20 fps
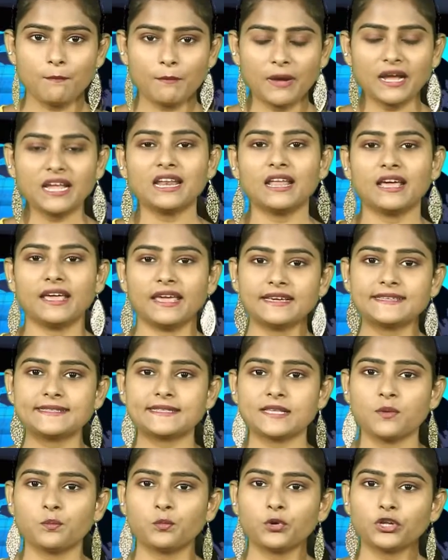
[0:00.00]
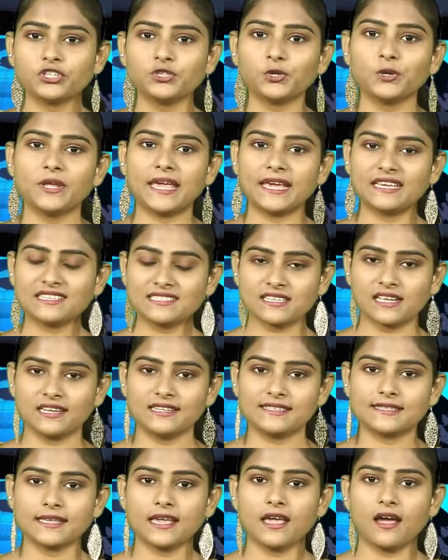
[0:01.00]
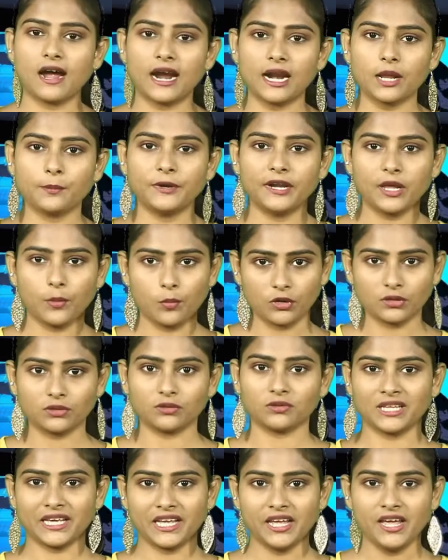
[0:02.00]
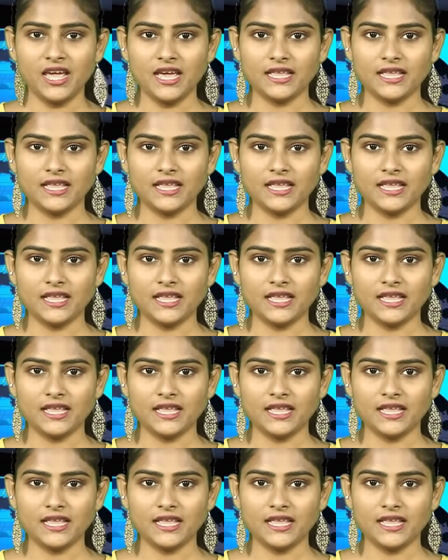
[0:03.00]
మహిళ ఎక్స్ పురుషుడి ఎక్స్ కలిస్తే ఆడబిడ్డ పుడుతుంది